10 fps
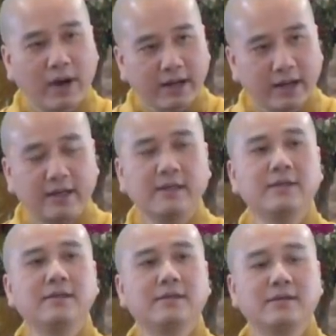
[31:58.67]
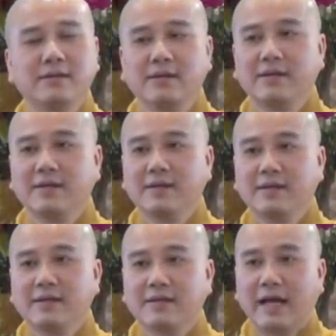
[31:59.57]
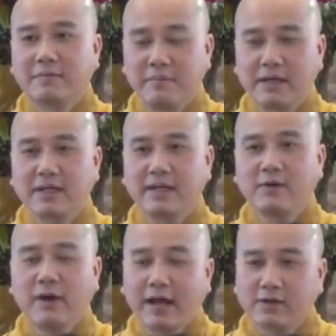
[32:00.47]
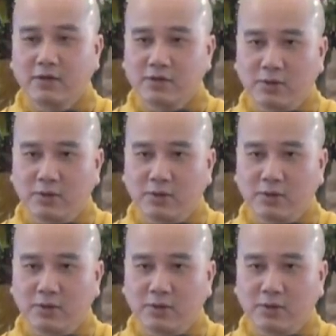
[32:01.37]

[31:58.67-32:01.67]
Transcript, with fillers: khoan hỷ đặc biệt là nấu ăn cho